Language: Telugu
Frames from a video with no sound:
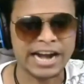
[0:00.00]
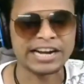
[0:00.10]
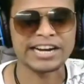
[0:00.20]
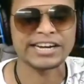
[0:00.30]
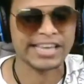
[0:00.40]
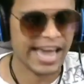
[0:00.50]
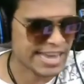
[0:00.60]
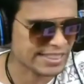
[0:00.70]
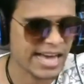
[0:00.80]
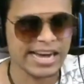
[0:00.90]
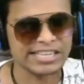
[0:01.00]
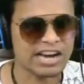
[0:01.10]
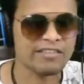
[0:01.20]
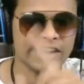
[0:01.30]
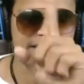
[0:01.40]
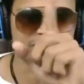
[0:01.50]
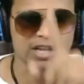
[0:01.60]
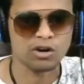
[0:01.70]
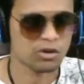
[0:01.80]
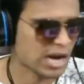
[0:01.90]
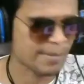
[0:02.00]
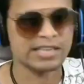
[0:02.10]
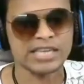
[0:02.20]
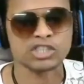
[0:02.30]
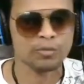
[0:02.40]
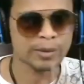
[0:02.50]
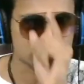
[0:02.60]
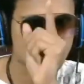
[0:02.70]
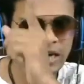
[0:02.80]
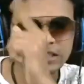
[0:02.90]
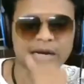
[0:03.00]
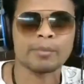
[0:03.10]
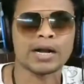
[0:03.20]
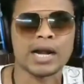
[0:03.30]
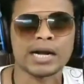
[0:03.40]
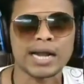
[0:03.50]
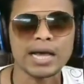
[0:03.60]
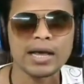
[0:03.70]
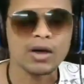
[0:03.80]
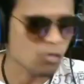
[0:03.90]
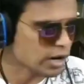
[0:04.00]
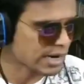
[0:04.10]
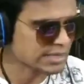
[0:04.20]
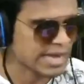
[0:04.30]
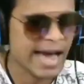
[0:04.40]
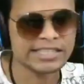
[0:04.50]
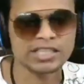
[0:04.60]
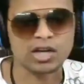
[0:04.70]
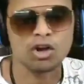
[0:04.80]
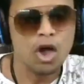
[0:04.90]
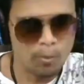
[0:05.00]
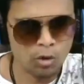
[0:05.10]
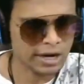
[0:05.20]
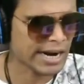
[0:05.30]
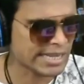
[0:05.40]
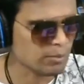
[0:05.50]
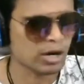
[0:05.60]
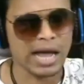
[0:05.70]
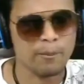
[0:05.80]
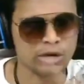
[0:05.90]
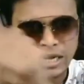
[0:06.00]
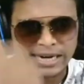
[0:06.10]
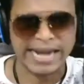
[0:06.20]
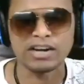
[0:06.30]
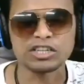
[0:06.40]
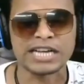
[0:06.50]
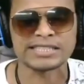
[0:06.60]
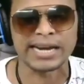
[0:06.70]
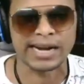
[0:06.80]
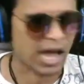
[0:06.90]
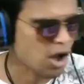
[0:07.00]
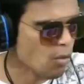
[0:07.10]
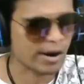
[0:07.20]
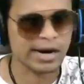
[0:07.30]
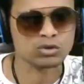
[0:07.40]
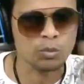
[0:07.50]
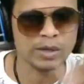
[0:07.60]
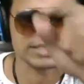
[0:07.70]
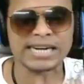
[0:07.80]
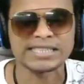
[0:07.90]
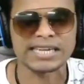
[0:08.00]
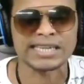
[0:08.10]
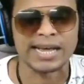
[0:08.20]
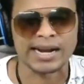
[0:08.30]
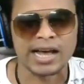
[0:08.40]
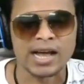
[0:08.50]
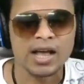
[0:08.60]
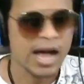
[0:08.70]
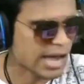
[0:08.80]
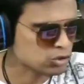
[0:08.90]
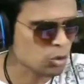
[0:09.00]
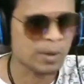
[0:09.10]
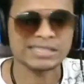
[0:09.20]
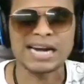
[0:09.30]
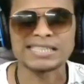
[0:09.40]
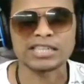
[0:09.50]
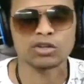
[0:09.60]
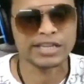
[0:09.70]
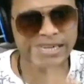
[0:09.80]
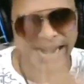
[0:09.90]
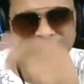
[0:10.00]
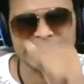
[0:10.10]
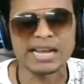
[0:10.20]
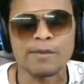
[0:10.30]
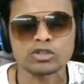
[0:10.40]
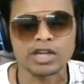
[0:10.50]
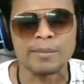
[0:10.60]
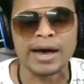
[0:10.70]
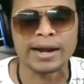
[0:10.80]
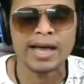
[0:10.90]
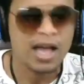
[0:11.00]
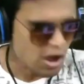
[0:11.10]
హండ్రెడ్కే అయ్యేదాకా ఎవరిని వదలడు రమేష్ అచీవ్మెంట్ ఒక్కటి చెప్పనన్న అట్లా ఒకరికి సహాయం చేశాడు మొన్నటికి మొన్న మొన్న రైడ్లు చేశాడన్న ఒకడు సూపర్ చాట్ చేశాడన్న ఆ సూపర్ చాట్ చేసినోడికి రైడ్ చేయడం అవసరమా అన్న